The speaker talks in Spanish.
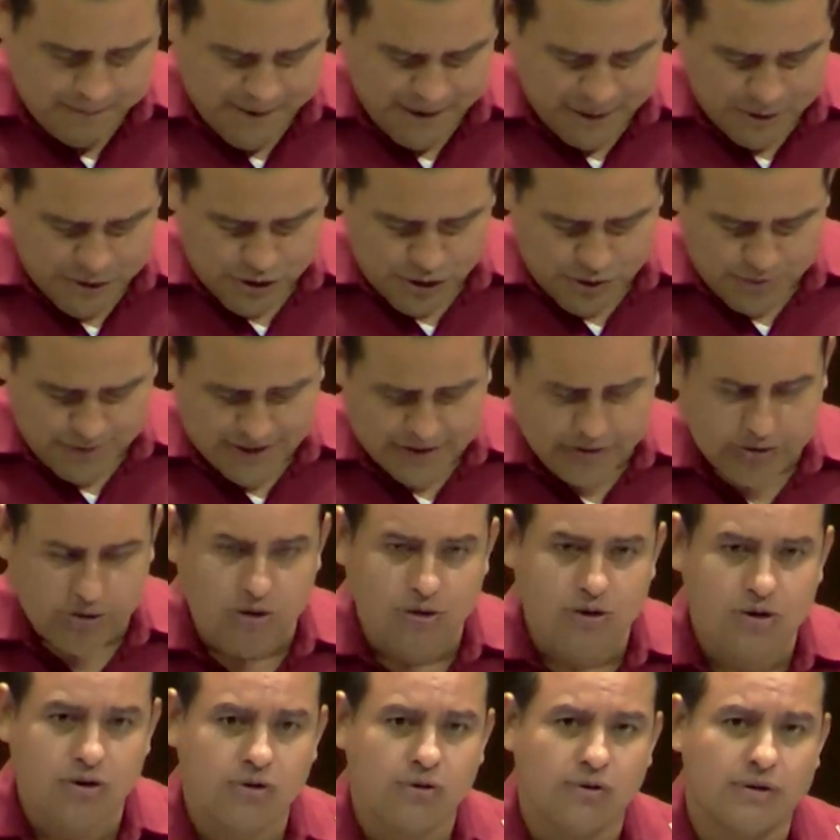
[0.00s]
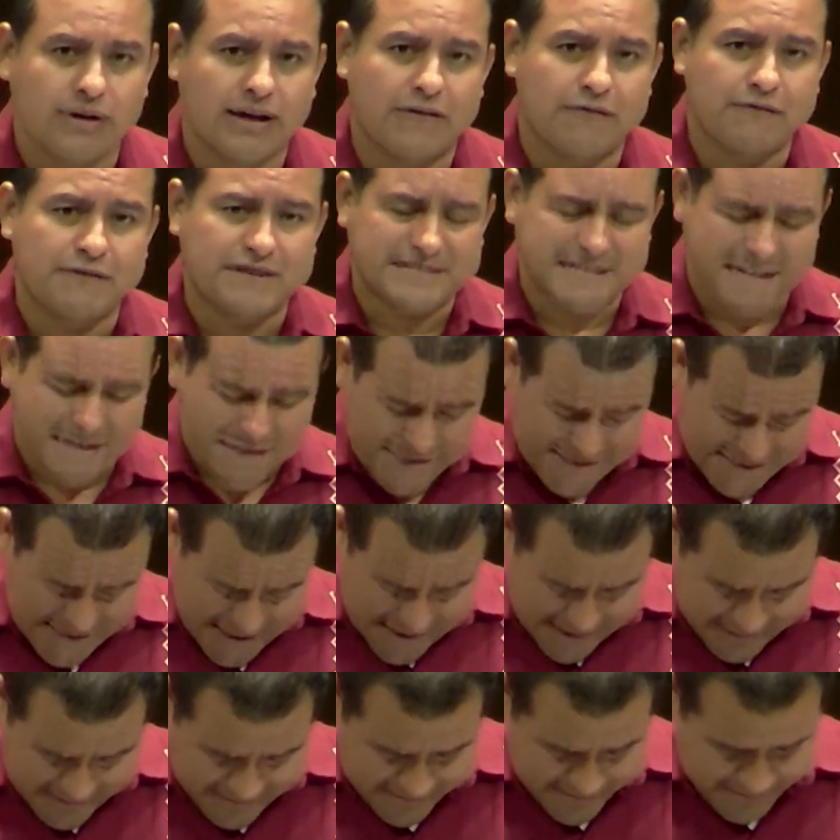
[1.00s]
pero sobre todo con
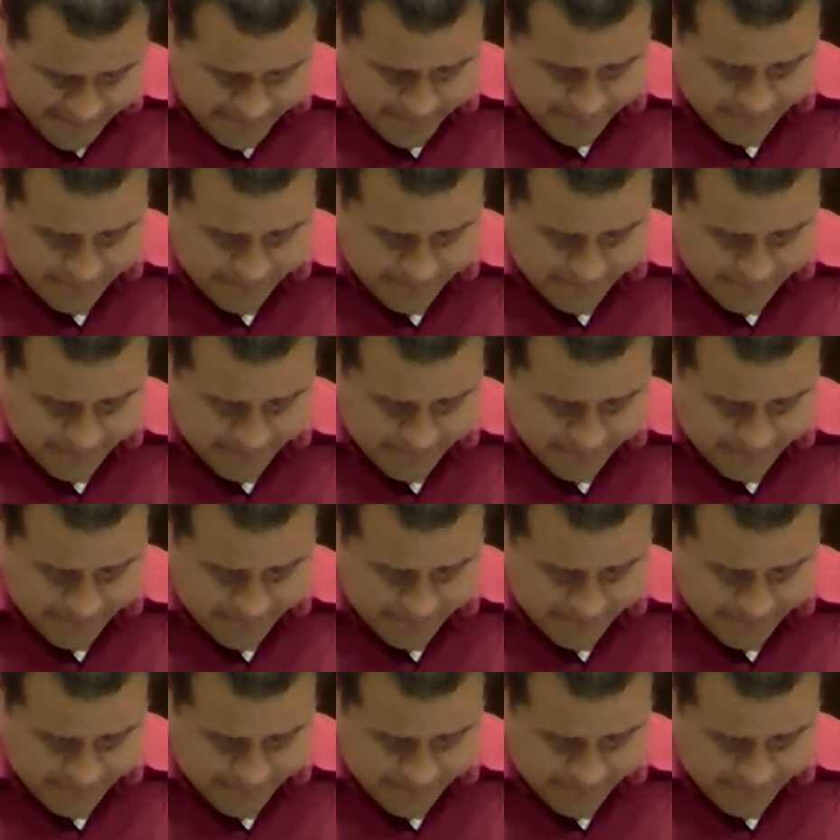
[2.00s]
eficiencia.